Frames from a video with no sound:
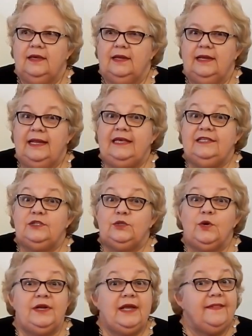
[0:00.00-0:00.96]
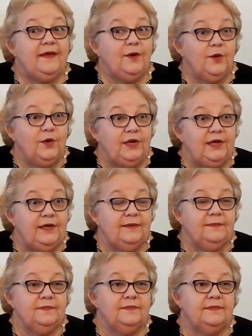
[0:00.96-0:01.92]
La historia de hoy
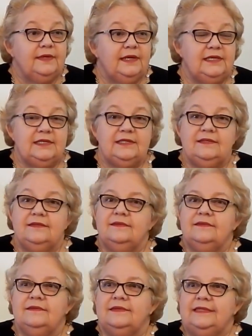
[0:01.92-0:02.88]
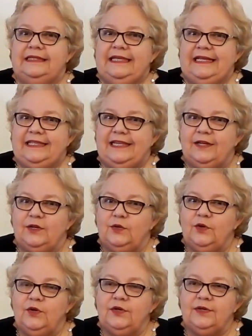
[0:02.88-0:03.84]
es de
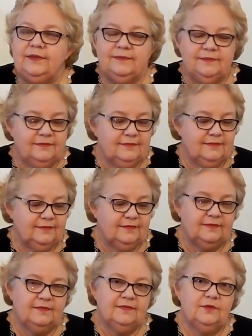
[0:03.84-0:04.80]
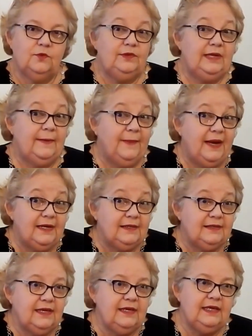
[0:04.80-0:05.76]
terror una
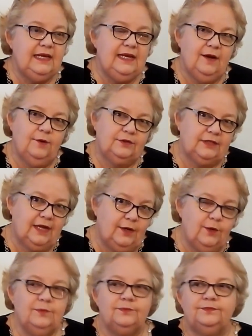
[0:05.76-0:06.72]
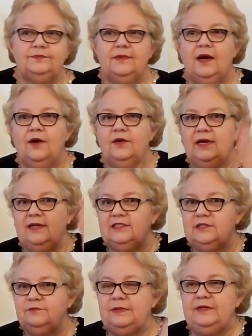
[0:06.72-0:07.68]
parte y la otra no. Ahora
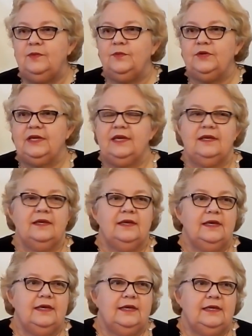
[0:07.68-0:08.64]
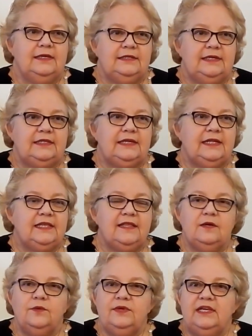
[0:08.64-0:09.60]
les explico por qué. Se trata
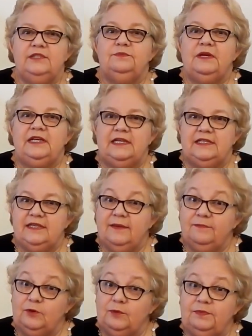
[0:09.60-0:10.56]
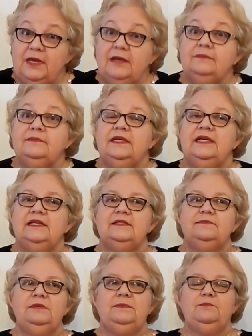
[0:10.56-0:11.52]
de una experiencia propia,
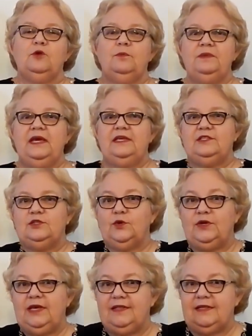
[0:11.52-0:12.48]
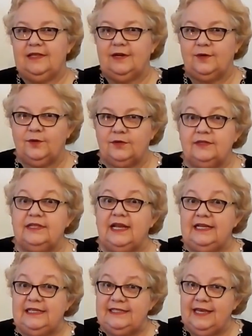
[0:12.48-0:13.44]
es mi propia historia de terror de
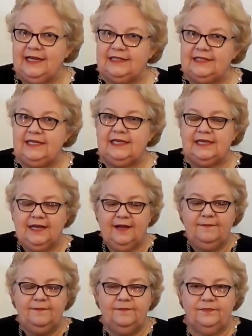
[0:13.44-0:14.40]
Alicia la Psíquica.